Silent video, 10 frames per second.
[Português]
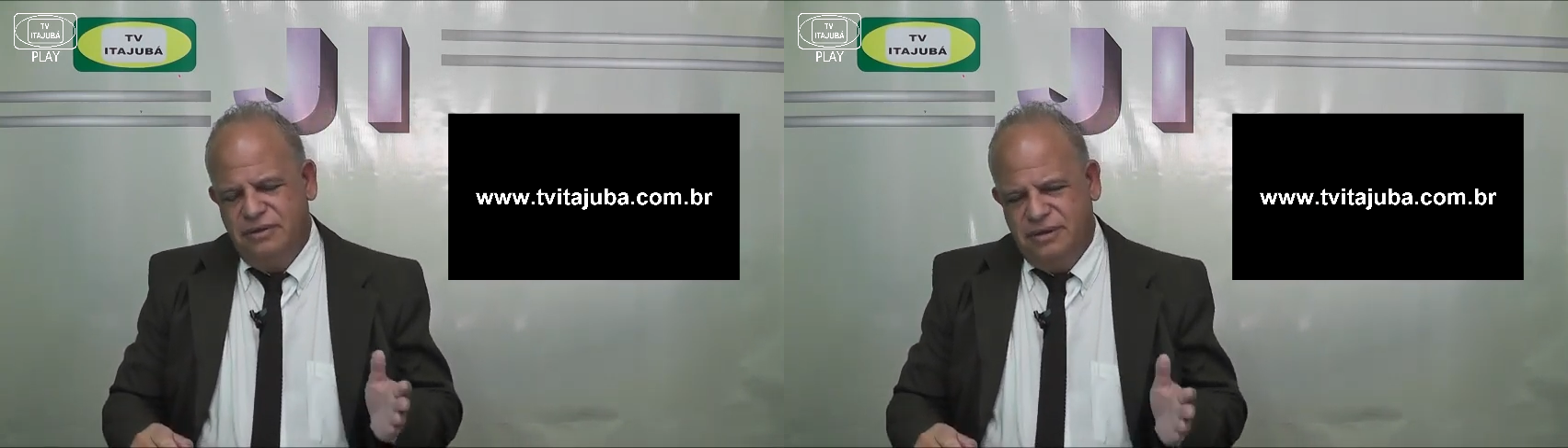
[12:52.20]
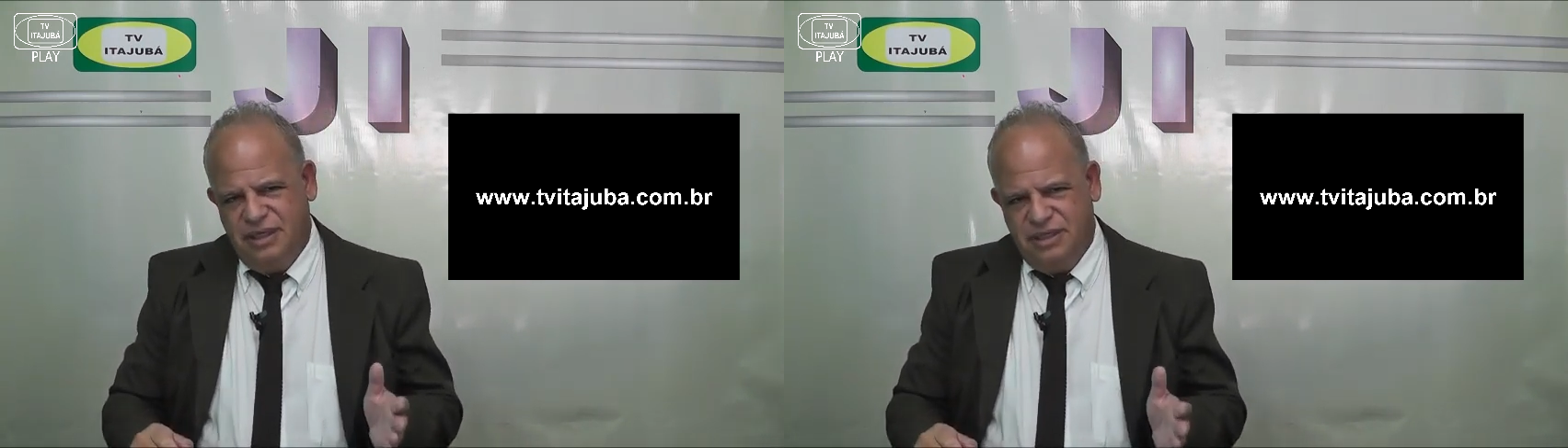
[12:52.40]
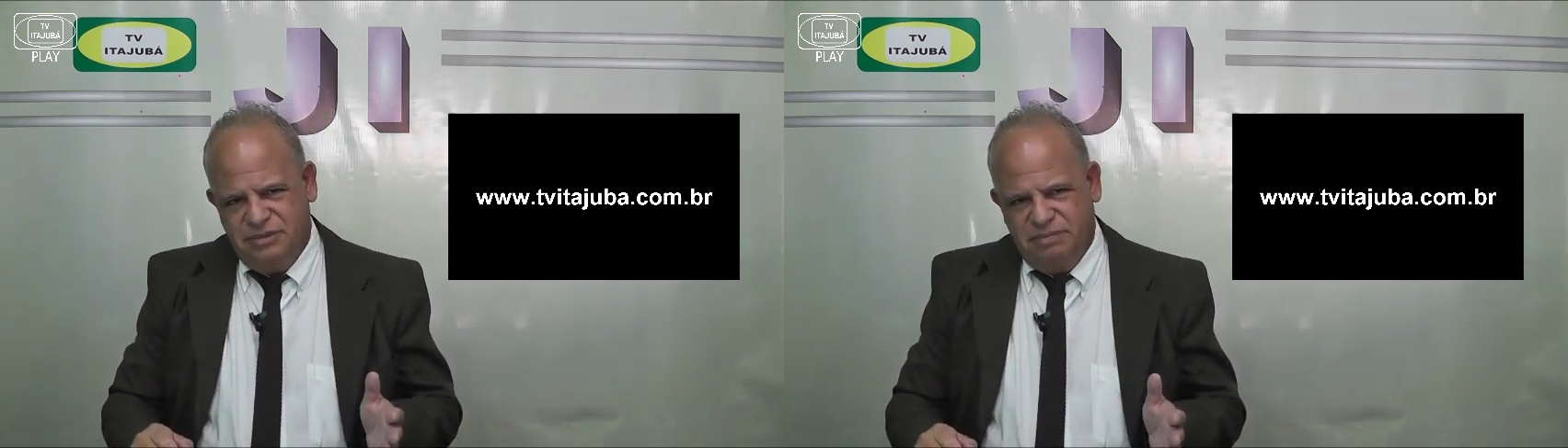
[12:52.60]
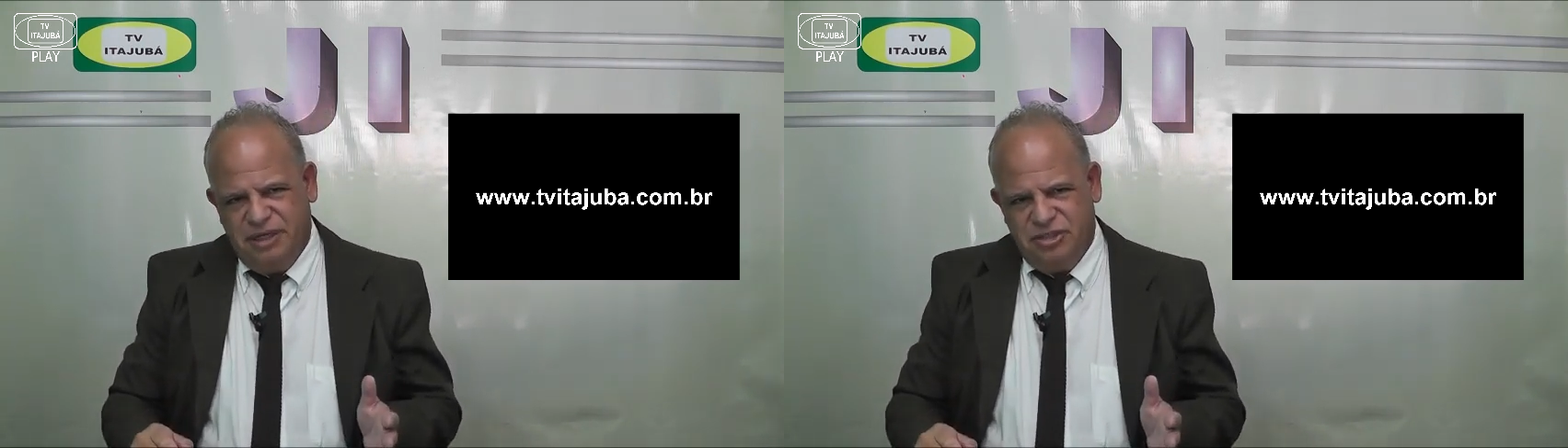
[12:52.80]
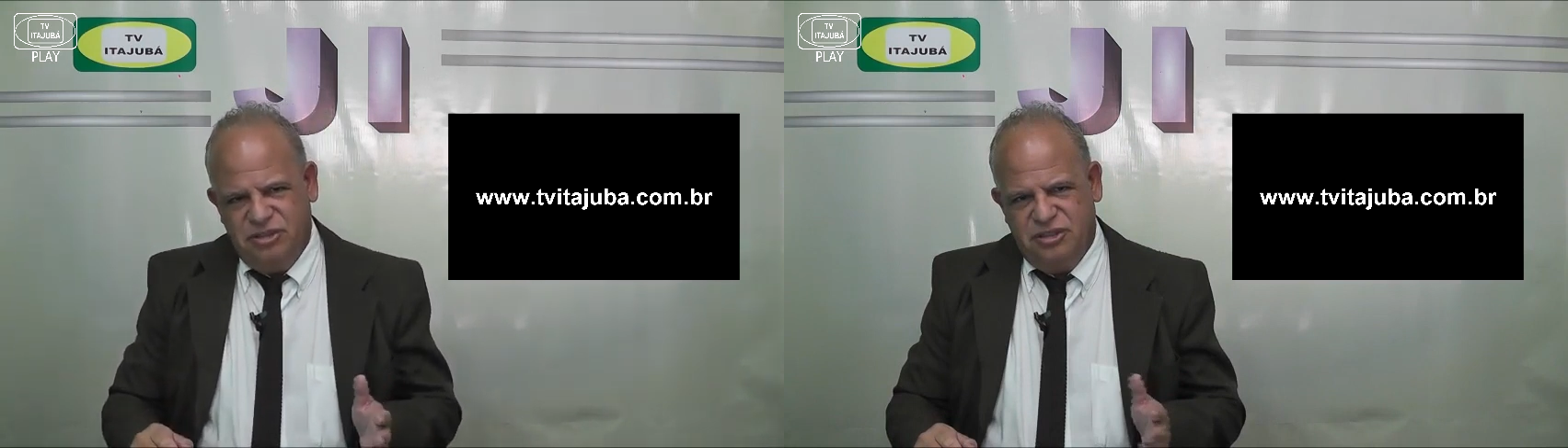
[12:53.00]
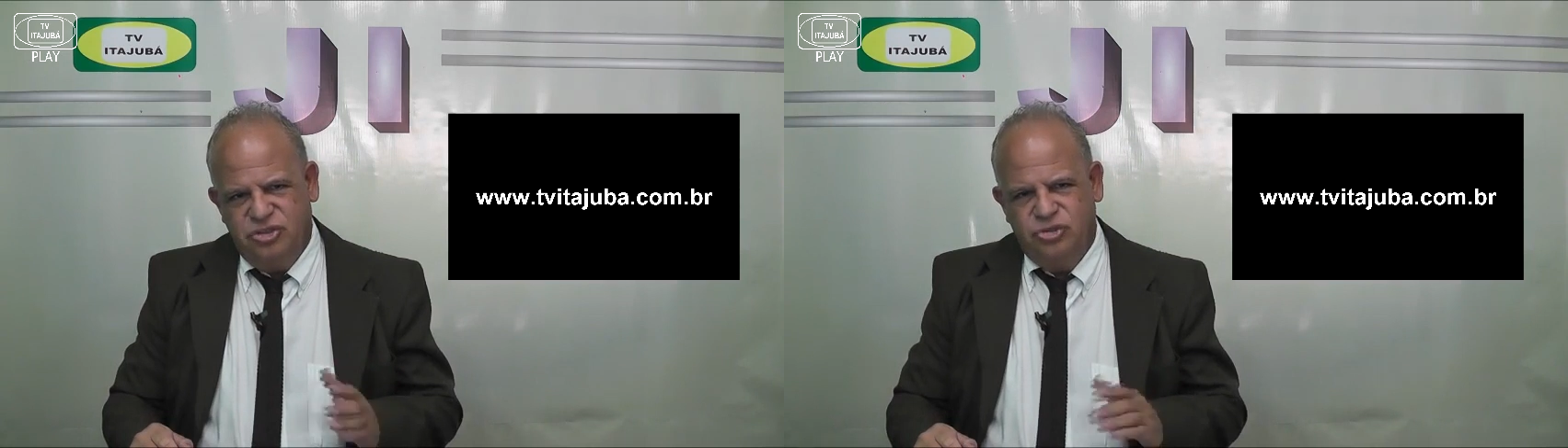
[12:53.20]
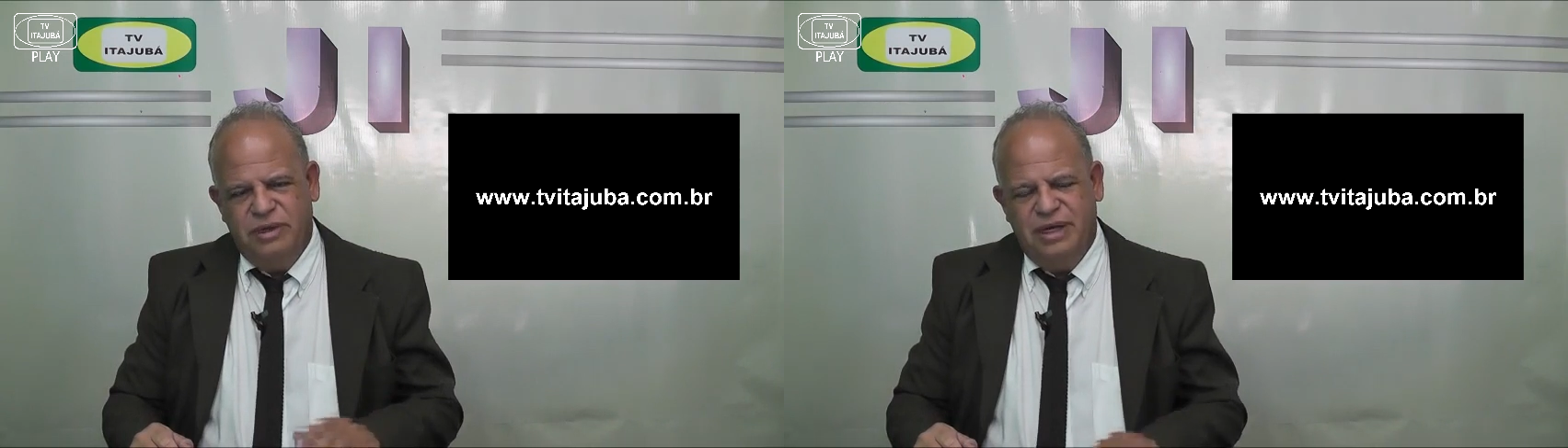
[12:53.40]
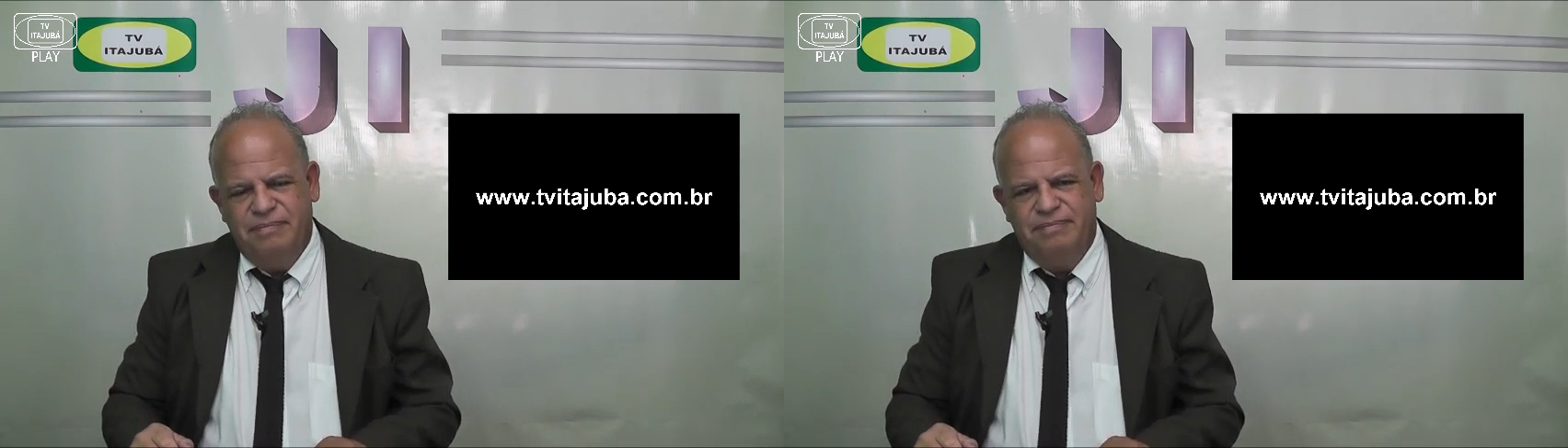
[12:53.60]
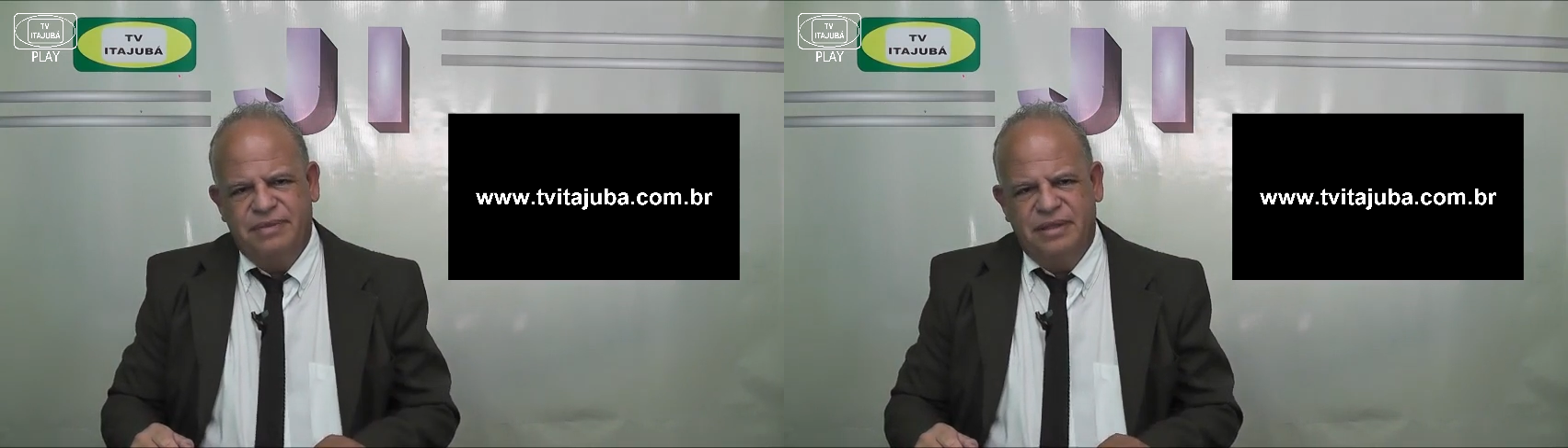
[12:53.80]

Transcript: tem Espaço Itajubá,